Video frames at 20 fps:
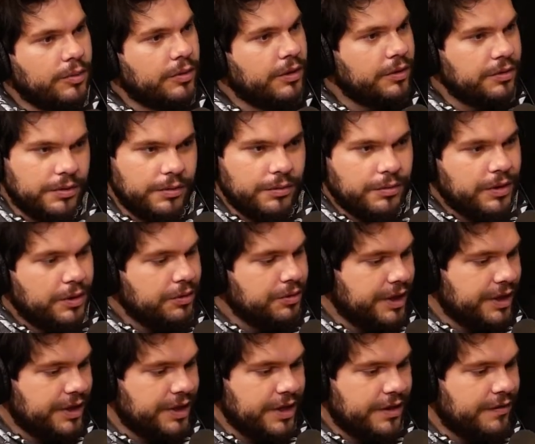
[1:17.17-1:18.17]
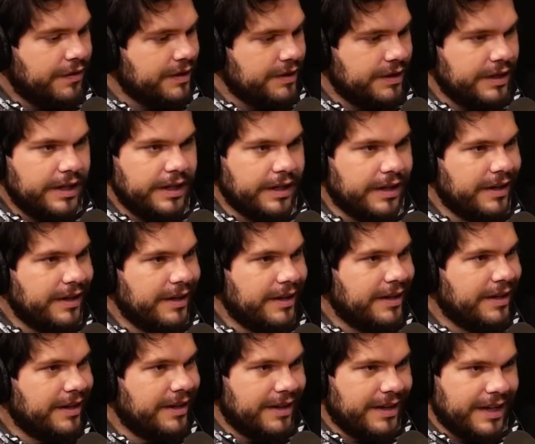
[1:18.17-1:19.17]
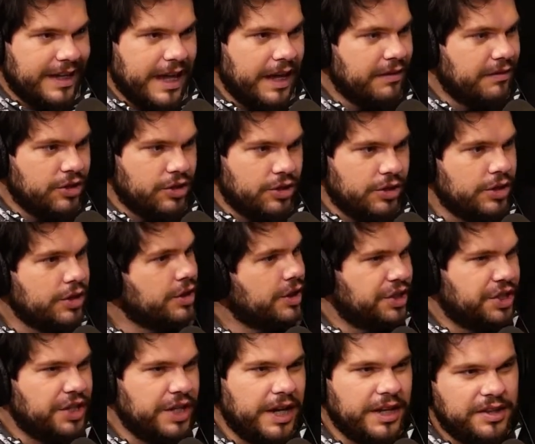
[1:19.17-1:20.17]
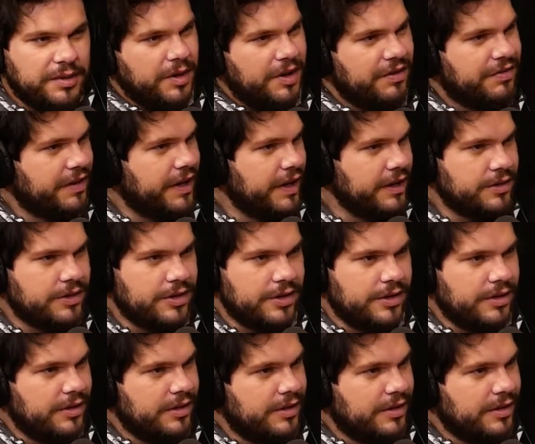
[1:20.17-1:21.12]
o que eu, o que eu já tinha que fazer, que é investir, já tirei da minha frente.